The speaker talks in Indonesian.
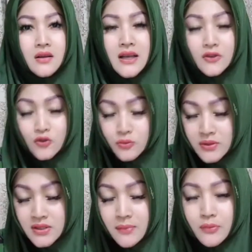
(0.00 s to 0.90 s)
langsung
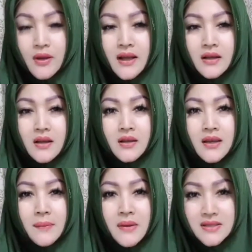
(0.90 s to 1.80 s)
bisa pulang
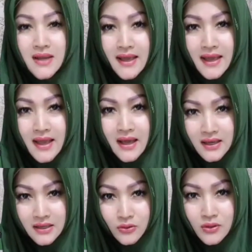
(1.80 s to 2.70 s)
nah masalah
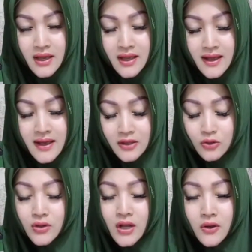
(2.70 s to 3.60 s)
EH itu ya EH
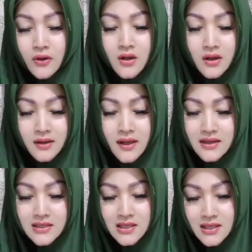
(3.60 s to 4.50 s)
itu kalau
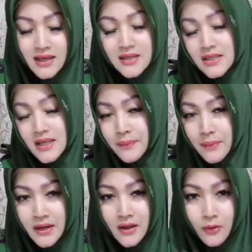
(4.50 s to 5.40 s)
dari sini kan saya
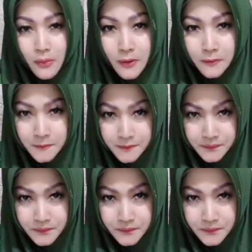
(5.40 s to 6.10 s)
pernah ngomong